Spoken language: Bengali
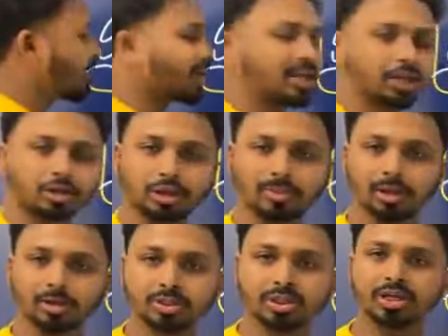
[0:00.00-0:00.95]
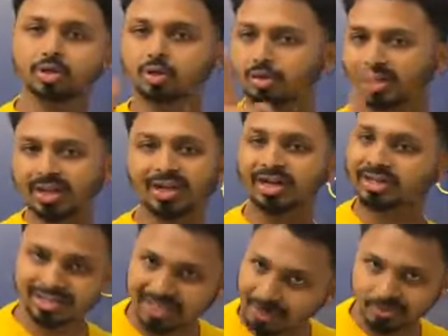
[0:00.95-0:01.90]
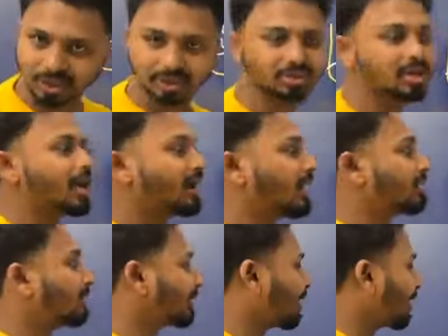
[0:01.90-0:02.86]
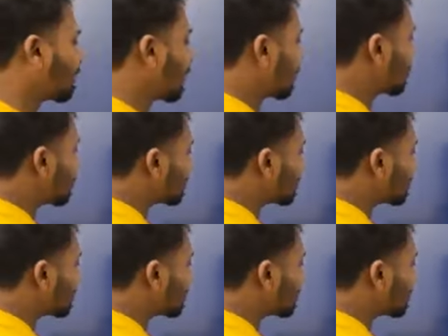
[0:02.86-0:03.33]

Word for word: সুইমিংকে নিয়ে কথা বলা হচ্ছে তাহলে সুইমিং এখানে একটা সাবজেক্ট আর মাথায়